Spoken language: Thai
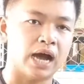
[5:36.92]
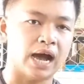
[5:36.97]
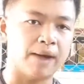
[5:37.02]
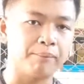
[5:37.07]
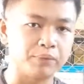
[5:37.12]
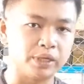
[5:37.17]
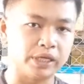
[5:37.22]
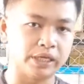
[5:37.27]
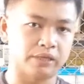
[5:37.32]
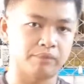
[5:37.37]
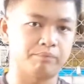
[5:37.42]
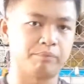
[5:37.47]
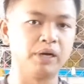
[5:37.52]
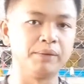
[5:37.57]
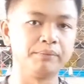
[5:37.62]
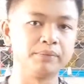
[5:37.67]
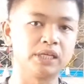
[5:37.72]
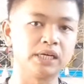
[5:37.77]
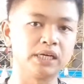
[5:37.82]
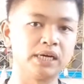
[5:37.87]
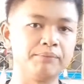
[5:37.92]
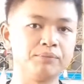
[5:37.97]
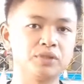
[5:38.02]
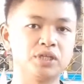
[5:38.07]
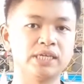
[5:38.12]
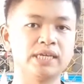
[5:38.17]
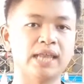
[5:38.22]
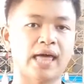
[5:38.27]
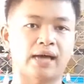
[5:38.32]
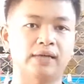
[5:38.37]
อัปเดตเพิ่มเติม
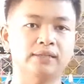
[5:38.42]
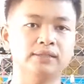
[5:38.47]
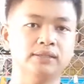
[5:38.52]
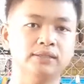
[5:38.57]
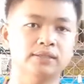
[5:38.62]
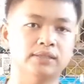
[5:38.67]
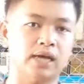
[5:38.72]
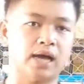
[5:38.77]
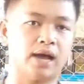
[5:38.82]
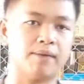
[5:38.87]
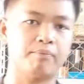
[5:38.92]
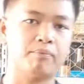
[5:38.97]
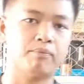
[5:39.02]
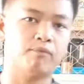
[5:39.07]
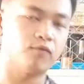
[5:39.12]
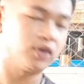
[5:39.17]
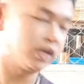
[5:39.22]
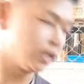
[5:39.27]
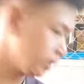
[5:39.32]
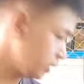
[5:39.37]
ทีหลังนะครับ วัน